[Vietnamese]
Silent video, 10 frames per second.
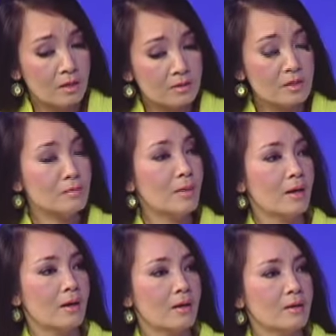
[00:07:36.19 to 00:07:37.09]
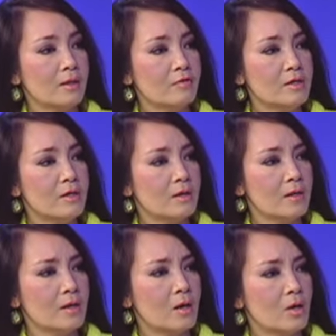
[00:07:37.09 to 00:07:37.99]
nhưng mà cái vấn đề ở
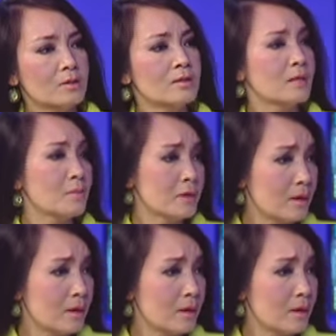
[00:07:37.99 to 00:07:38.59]
đây là họ có thực tâm hay